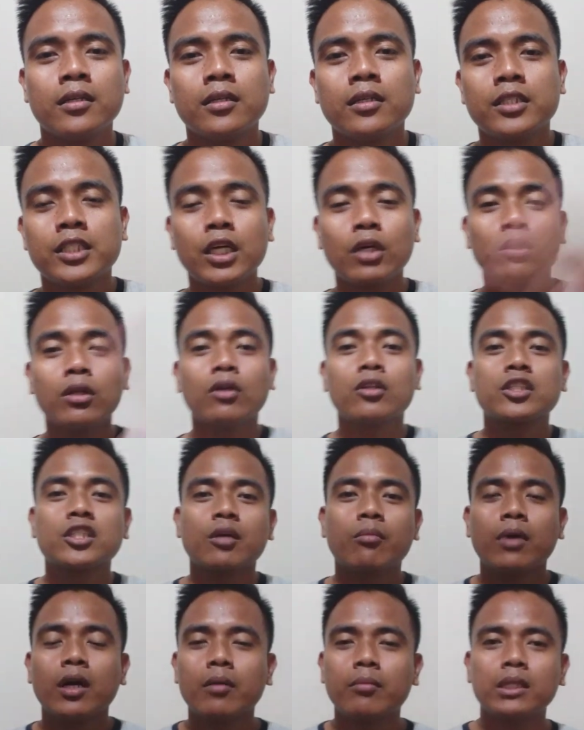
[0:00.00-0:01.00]
shoutout sa
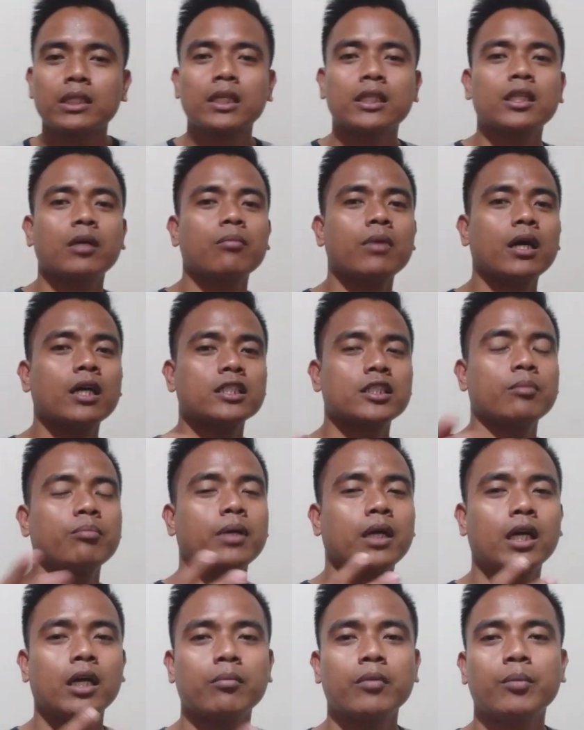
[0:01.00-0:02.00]
mga matataba kasi
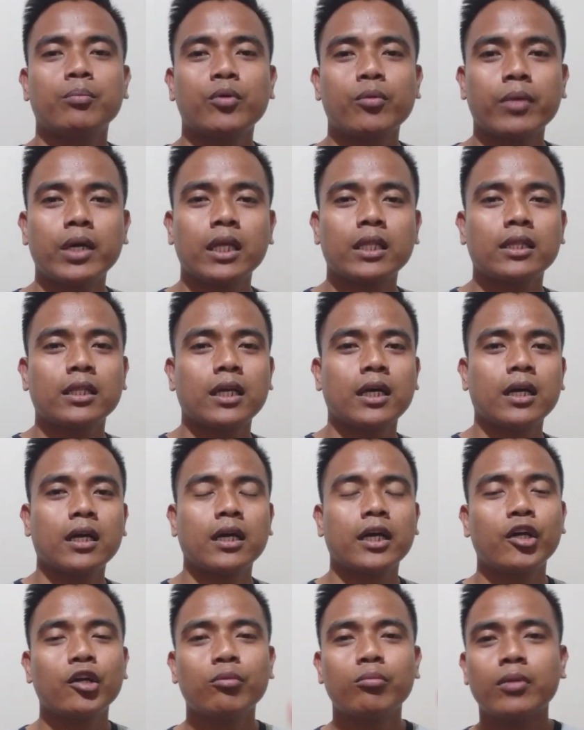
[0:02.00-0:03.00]
pag kami pumayat na,
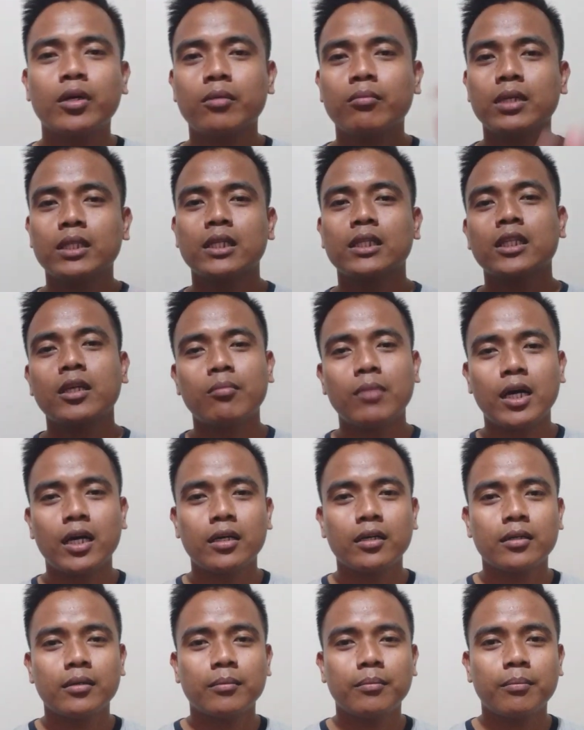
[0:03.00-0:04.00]
kayo mga matataba,
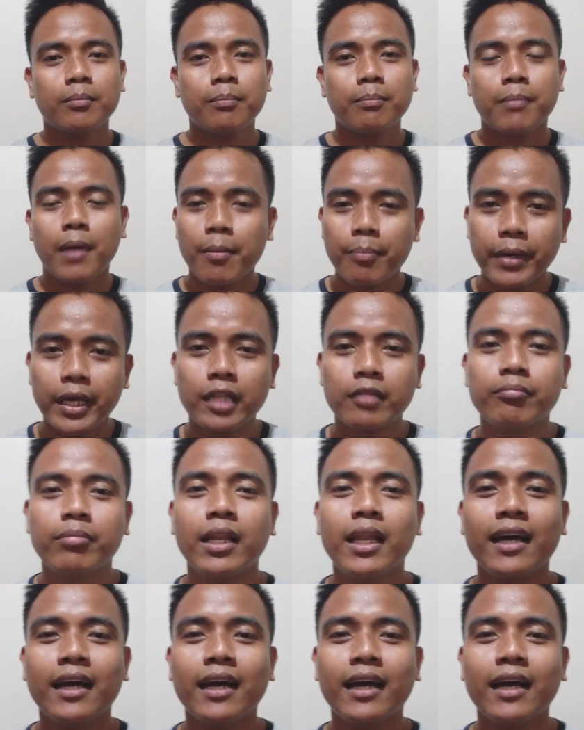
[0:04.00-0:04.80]
papayat pa